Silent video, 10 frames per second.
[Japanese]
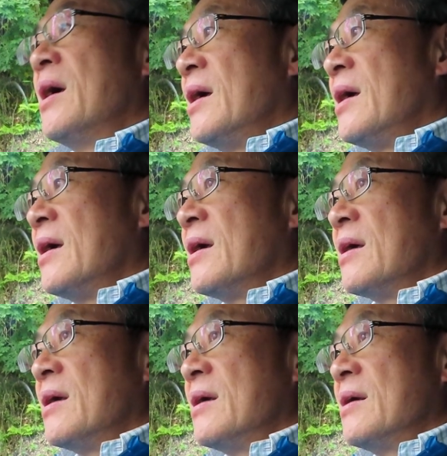
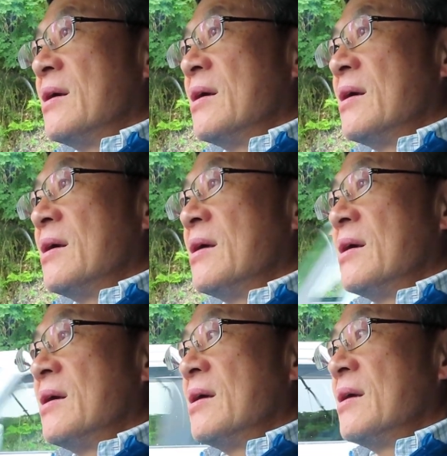
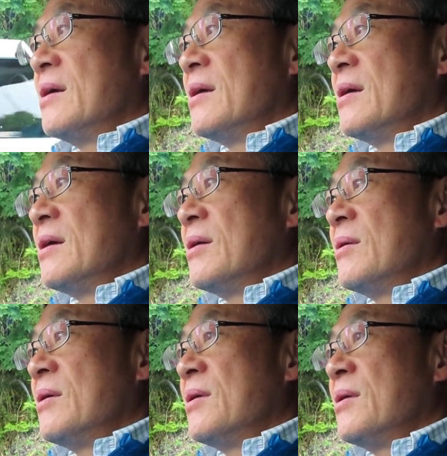
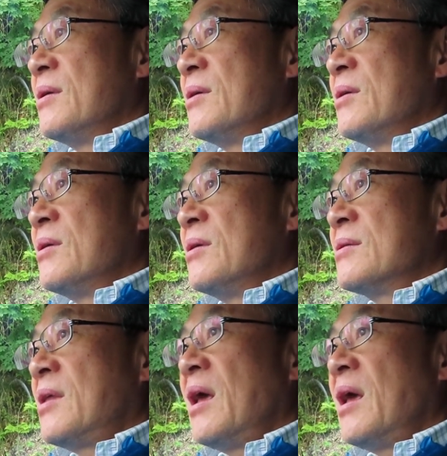えー、